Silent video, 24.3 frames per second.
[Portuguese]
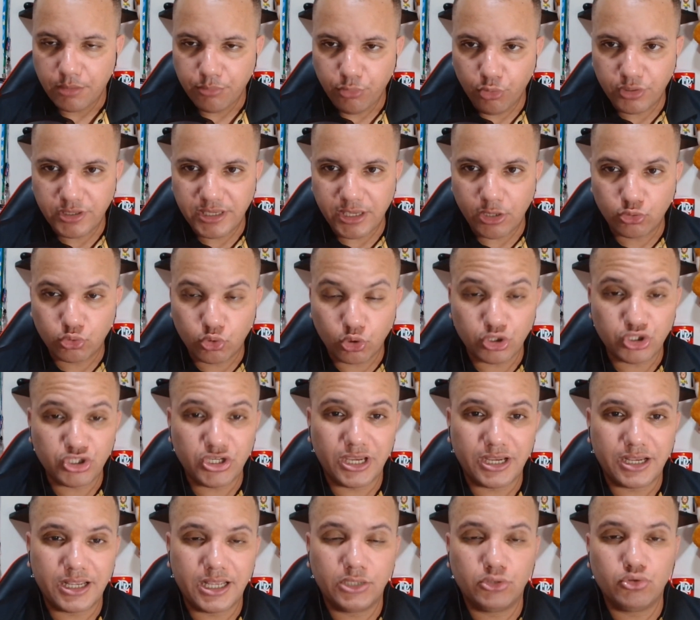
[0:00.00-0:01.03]
porque eu estou
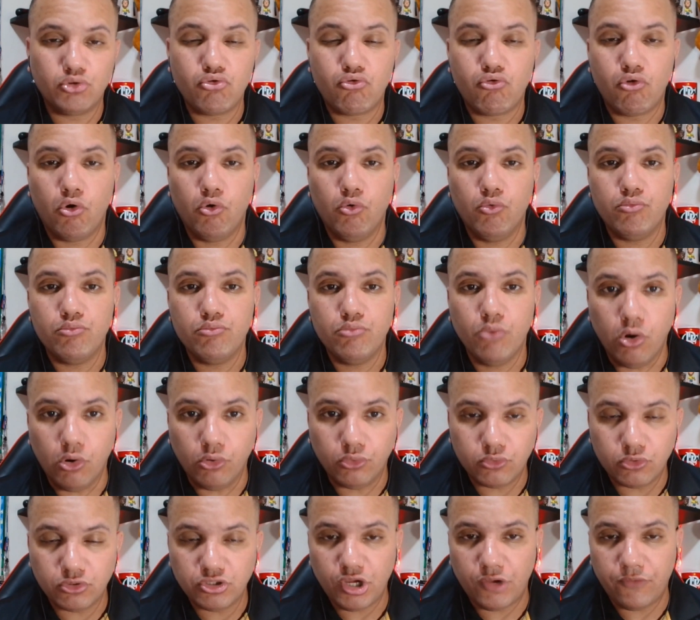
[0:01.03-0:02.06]
chegando com um
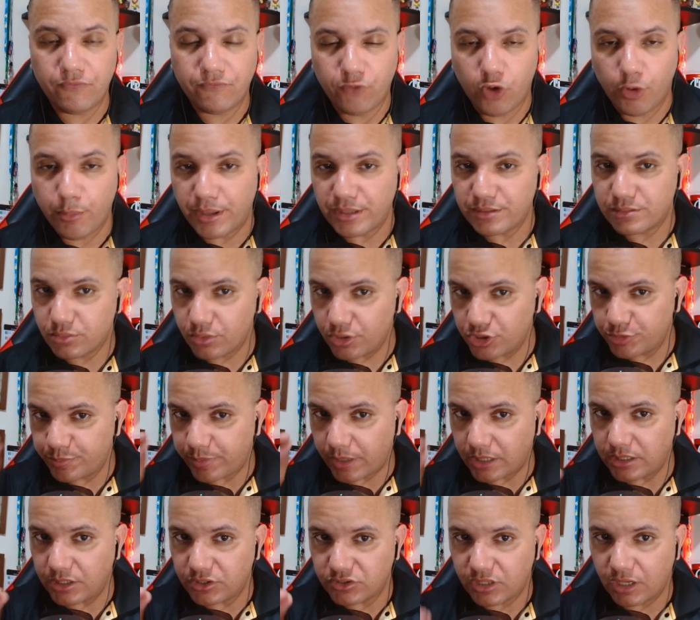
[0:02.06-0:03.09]
mundo de informações
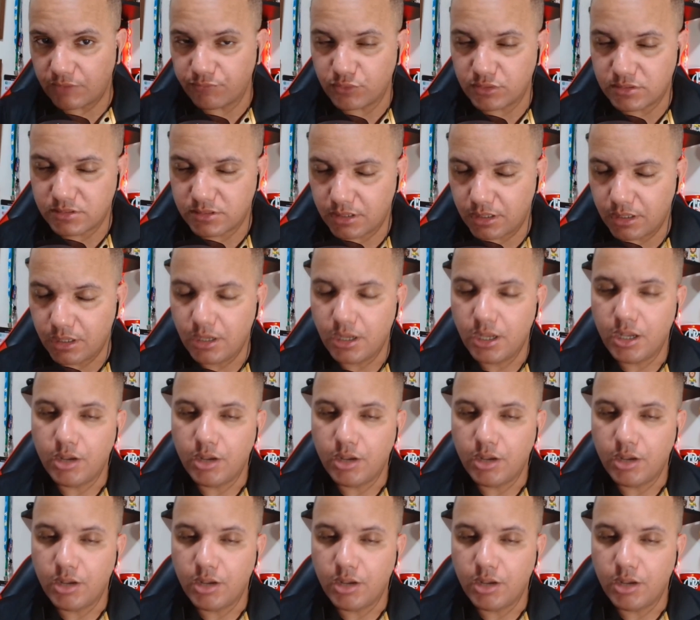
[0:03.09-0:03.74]
para deixar você